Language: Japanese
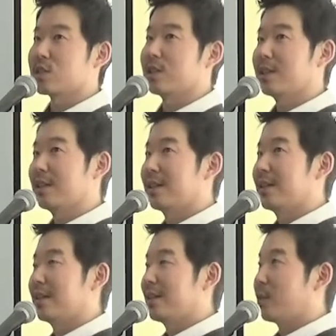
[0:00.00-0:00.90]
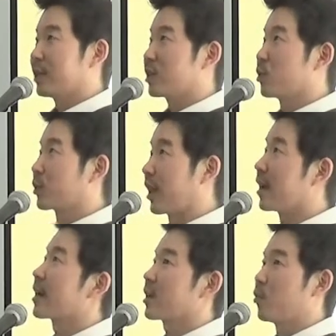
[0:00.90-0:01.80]
しい、私の
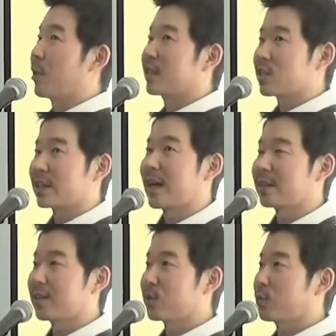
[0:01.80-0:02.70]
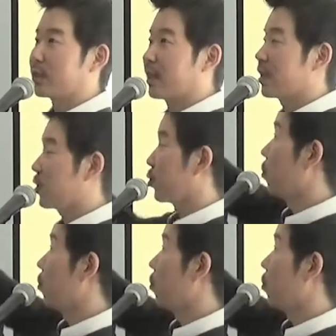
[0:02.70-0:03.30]
計画も私がやっていることも正しいと